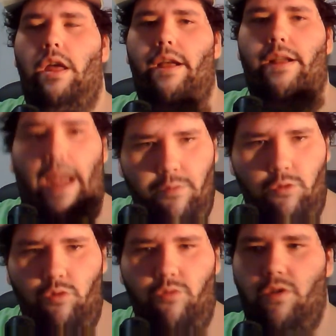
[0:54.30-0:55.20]
kein
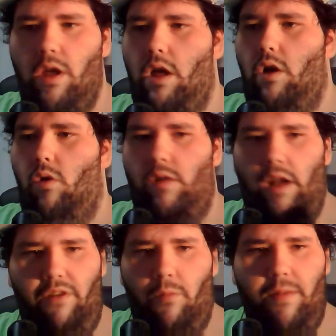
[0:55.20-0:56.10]
Beruf. Oder
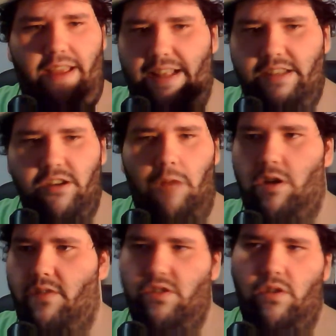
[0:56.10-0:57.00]
aber auch mit Instagram
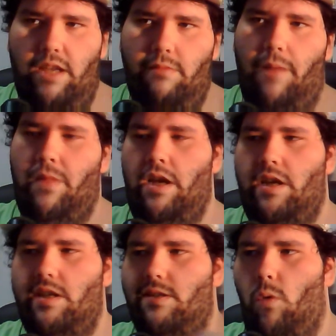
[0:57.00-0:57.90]
oder was auch immer.
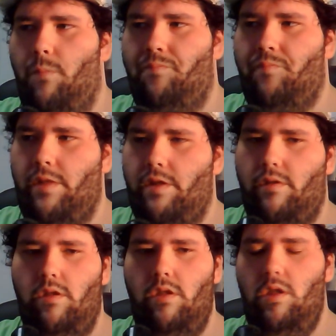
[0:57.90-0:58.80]
So,
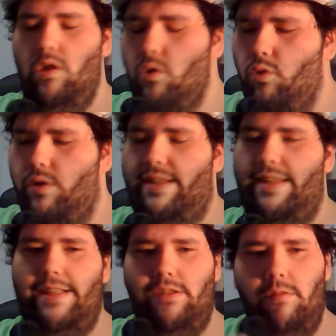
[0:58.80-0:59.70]
und
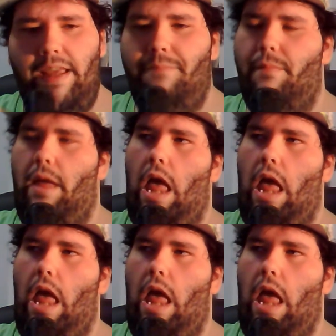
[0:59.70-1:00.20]
jetzt kommt eben